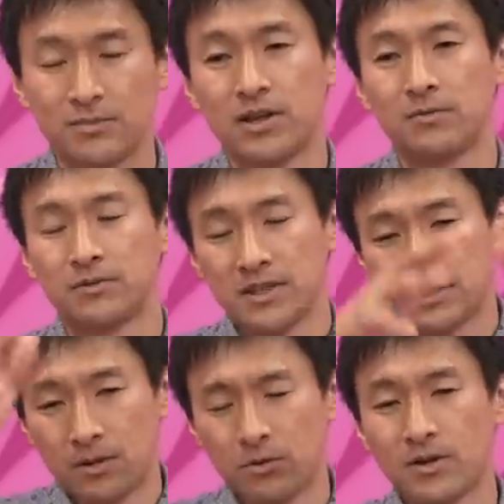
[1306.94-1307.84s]
まり複
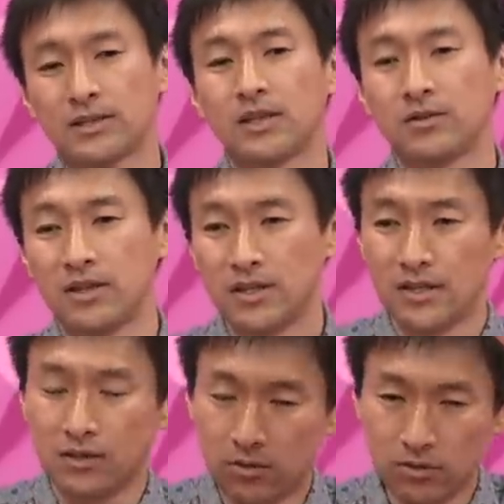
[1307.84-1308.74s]
雑なものがあった時
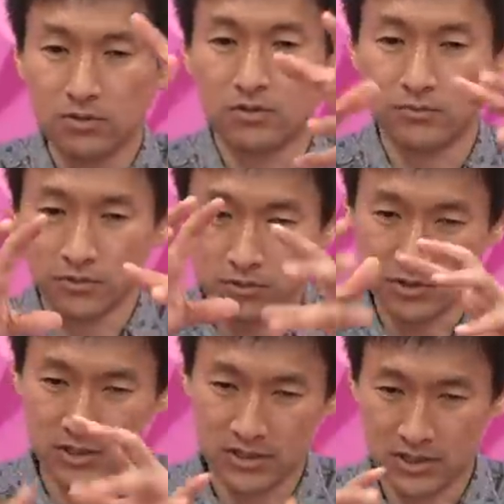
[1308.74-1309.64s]
にどんどんものを
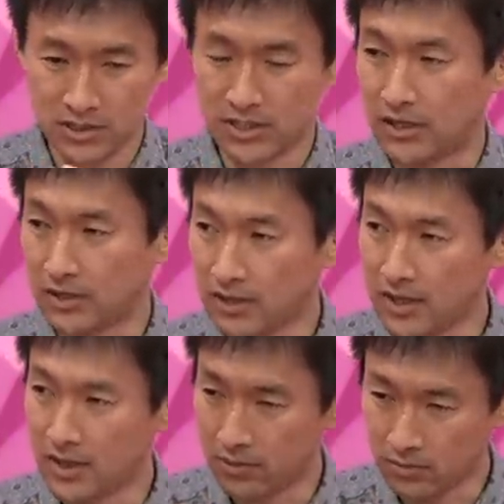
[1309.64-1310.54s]
ちっちゃくしていっ
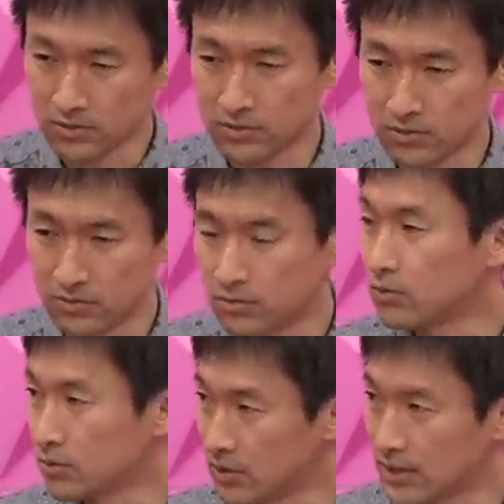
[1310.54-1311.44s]
て要素の
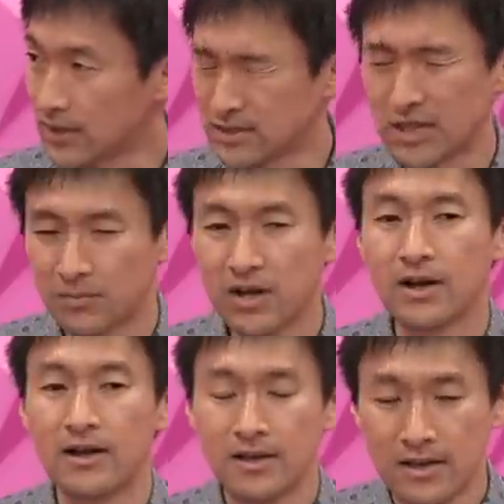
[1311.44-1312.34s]
ことを理解すれ
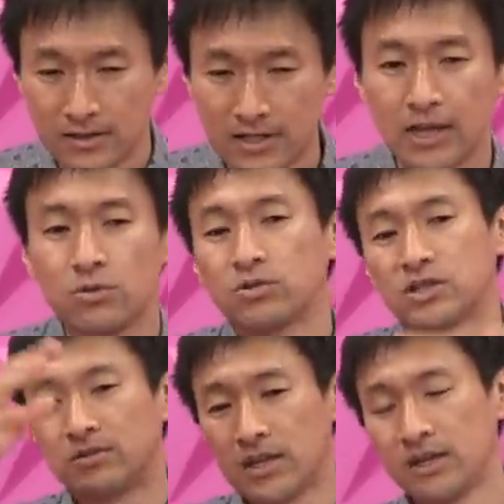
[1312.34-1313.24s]
ば再構
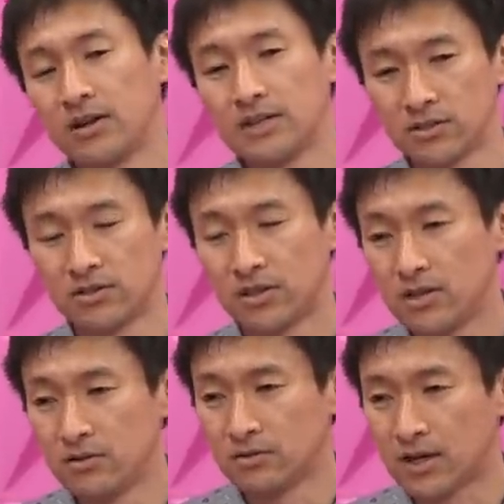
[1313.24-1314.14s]
築できるはずって
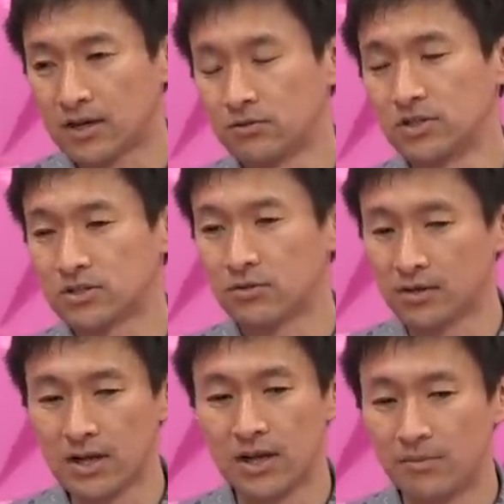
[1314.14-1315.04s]
いう科学の思
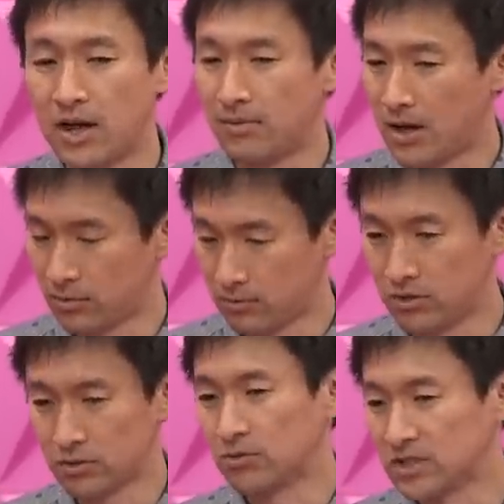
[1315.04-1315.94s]
想が、まあ、あの
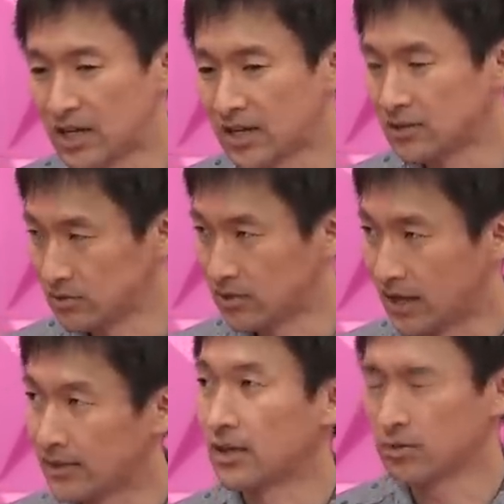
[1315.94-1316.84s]
ニュートンの時代からずっ
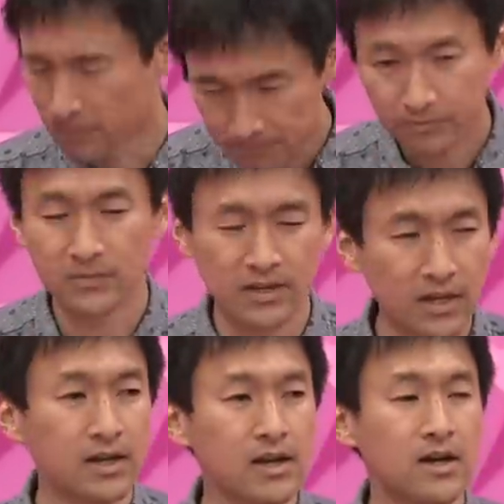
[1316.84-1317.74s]
とあったと。うん、で
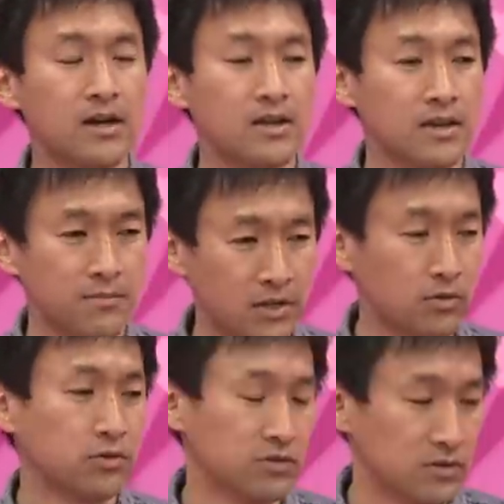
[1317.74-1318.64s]
だからまあ、
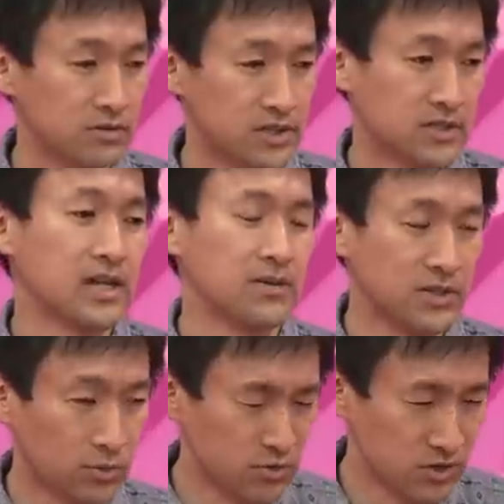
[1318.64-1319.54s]
どんどんちっちゃい、
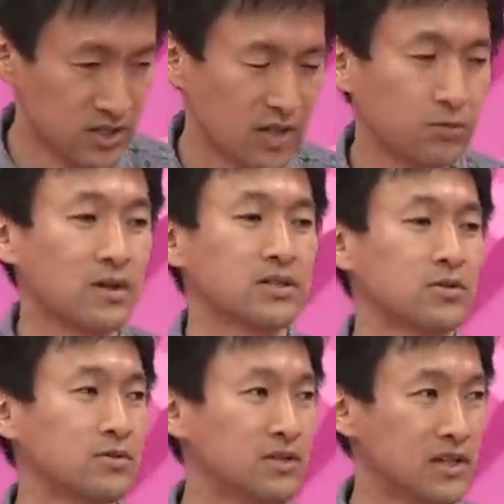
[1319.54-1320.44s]
まあ、素粒子学とか
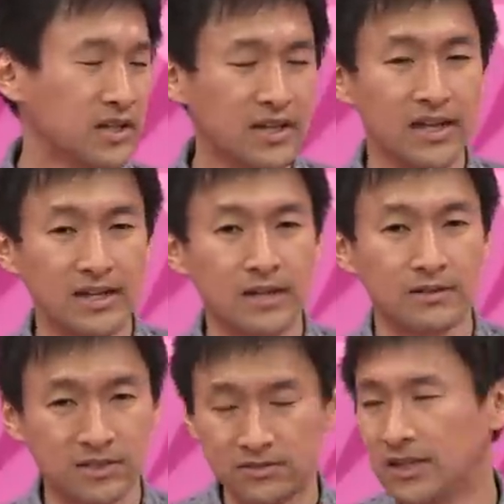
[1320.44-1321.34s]
そういうふうに理解
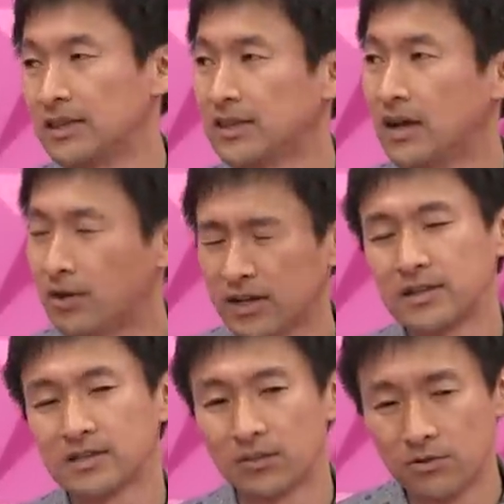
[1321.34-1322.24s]
が進んでいったわけ
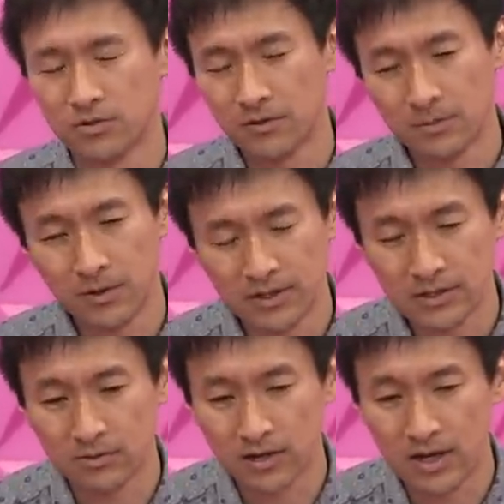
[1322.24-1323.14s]
なんですけども
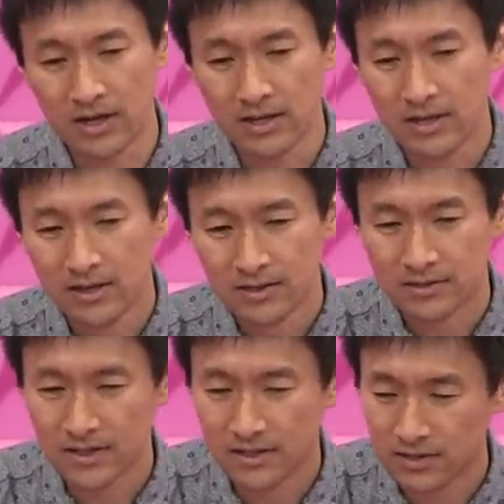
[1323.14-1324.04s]
フィリップ・アンダーソンが
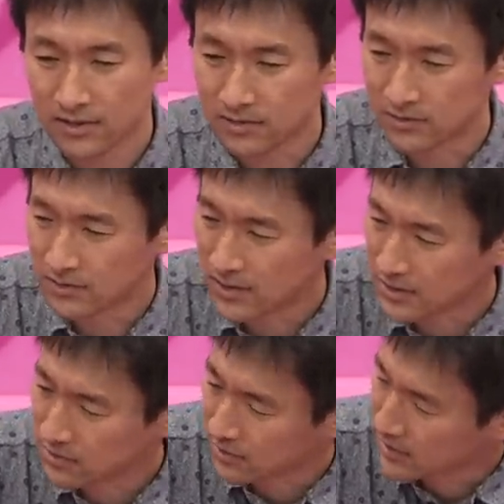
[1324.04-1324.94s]

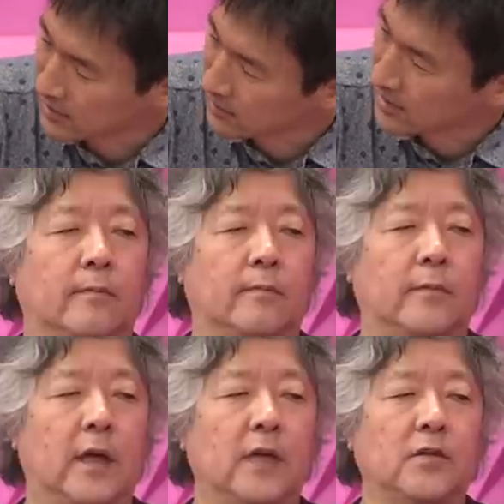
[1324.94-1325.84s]
1970年代す
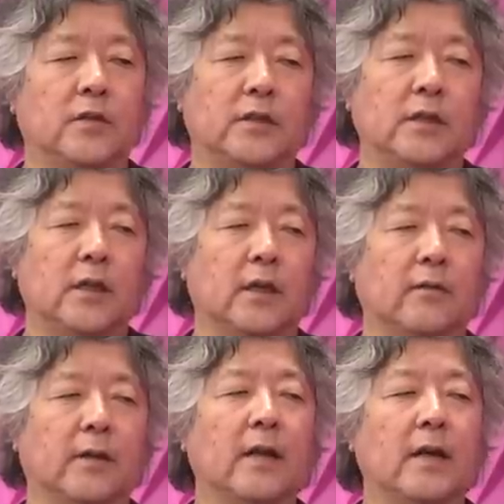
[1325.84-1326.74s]
かね71年か
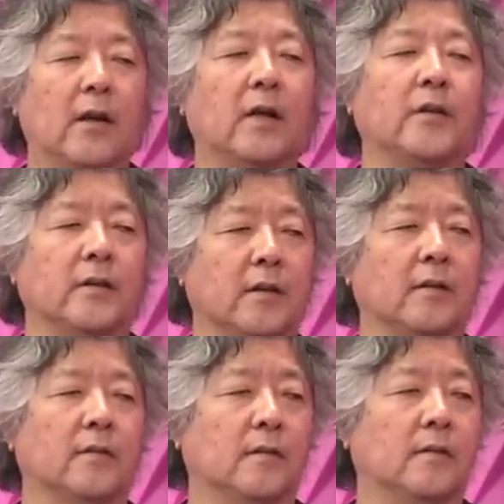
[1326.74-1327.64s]
らあの辺りね
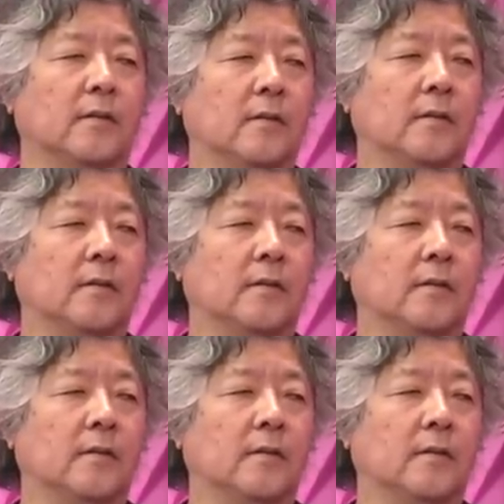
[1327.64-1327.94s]
はい